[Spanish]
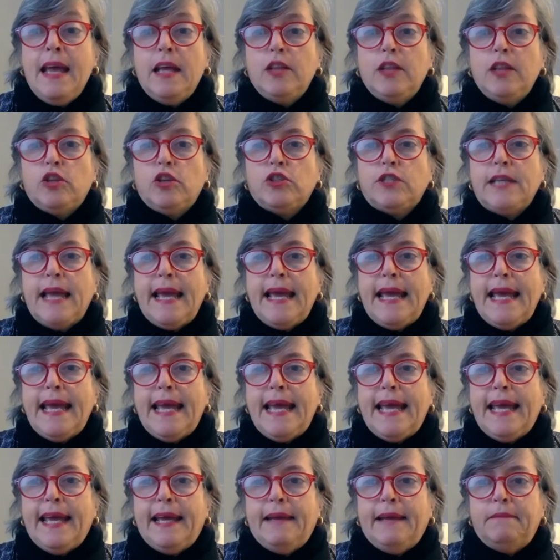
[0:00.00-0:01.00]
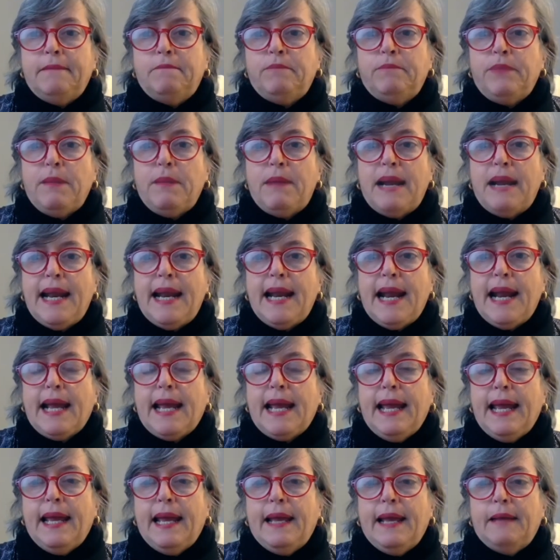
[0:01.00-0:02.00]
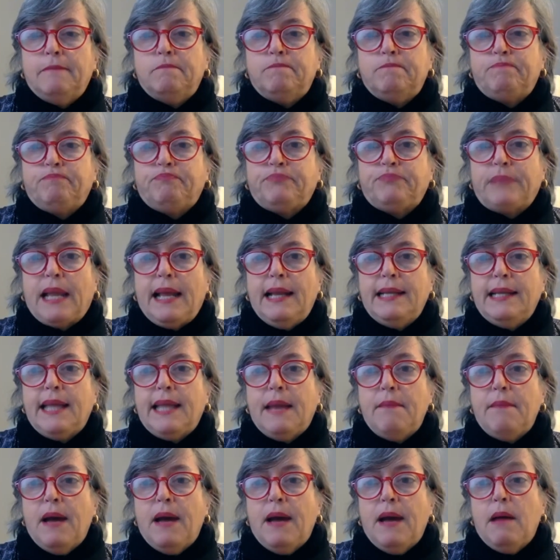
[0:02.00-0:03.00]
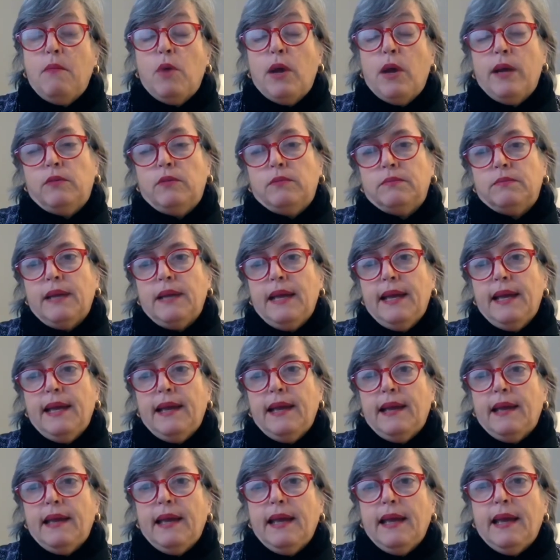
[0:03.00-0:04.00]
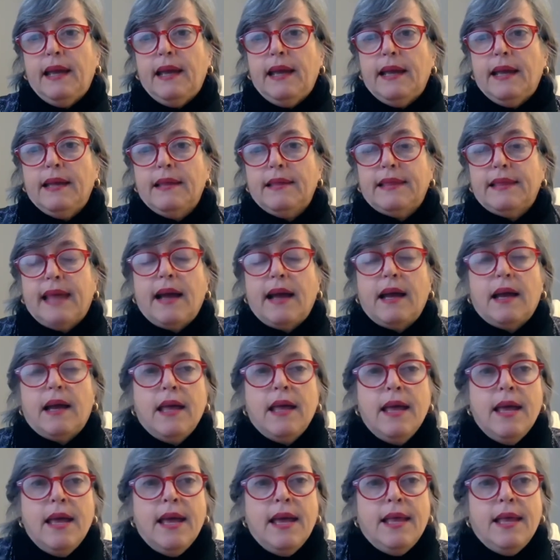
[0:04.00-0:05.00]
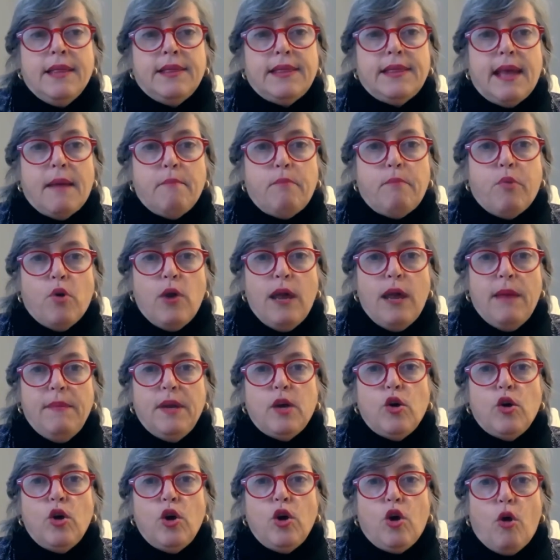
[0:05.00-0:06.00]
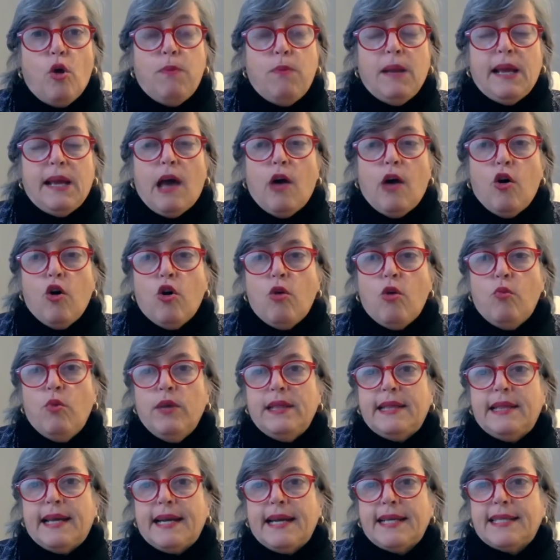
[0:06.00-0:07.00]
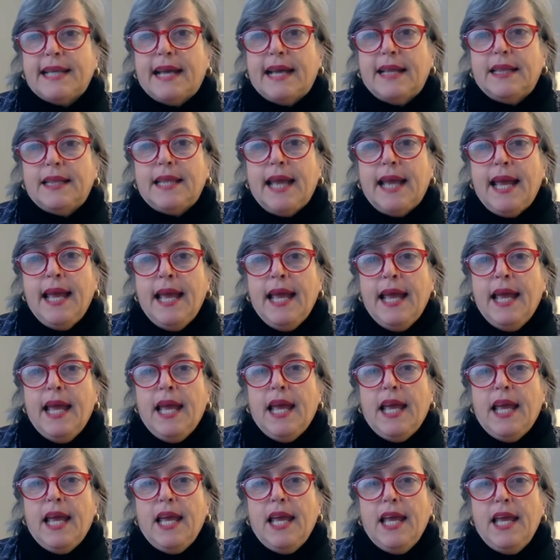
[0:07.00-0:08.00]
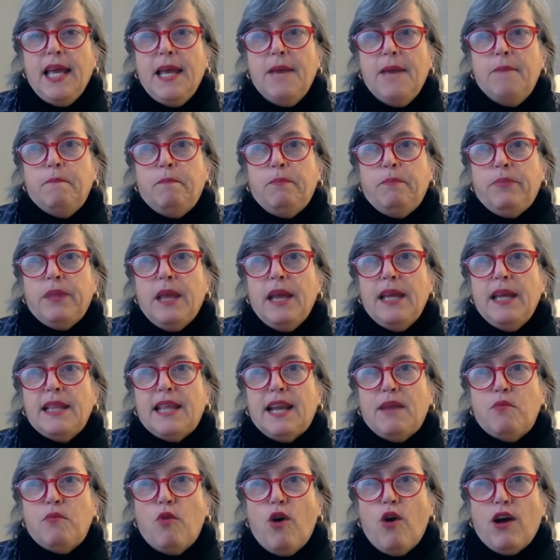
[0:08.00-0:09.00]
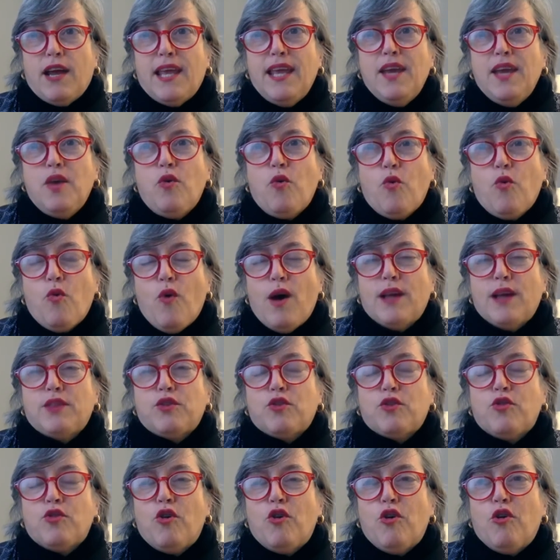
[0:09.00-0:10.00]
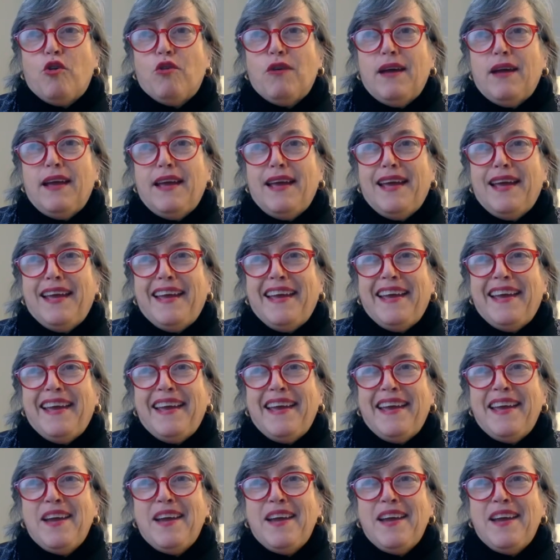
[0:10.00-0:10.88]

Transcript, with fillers: Entonces, eh, de manera que, el tema, bueno, es, tan, tan polémico y complicado como interesante y, tenemos aquí cuatro, eh,